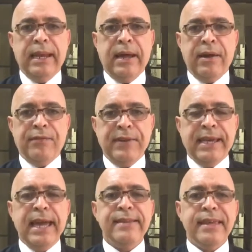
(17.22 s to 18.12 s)
La
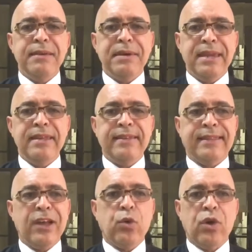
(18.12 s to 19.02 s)
fiscal Jenny Berenice
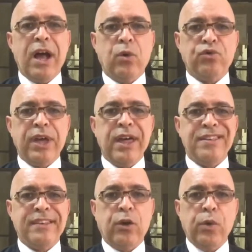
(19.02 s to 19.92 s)
está acusada
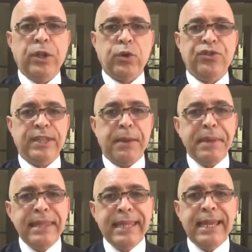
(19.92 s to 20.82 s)
de secuestro y se está
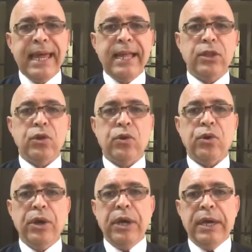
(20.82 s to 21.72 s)

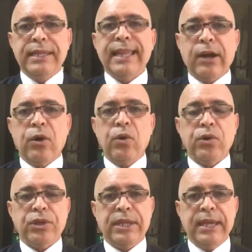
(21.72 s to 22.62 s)
ventilando esta
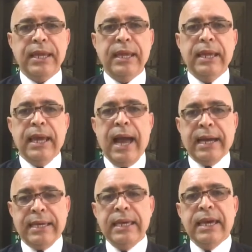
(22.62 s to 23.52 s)
corte
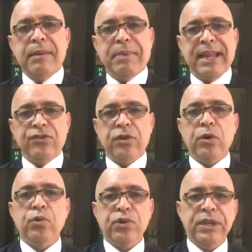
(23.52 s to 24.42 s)
aquí en el Palacio de
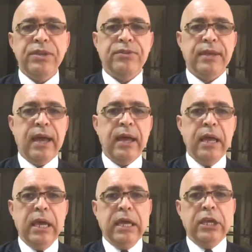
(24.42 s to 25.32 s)
Justicia
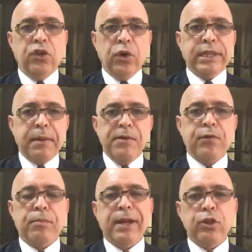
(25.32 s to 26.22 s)
y yo estaba
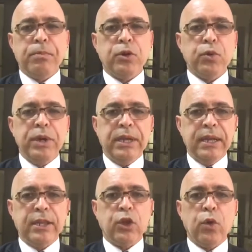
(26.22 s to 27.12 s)
informando por
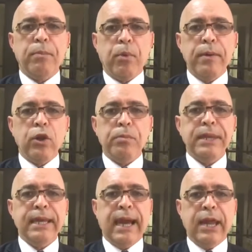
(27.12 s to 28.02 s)
Twitter a todo el pueblo
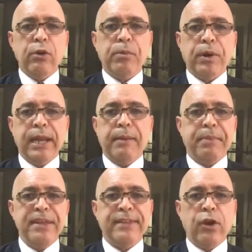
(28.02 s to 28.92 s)
dominicano porque la
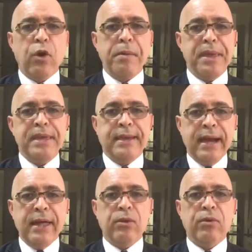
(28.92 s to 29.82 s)
prensa no había
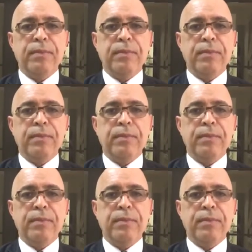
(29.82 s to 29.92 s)
llegado.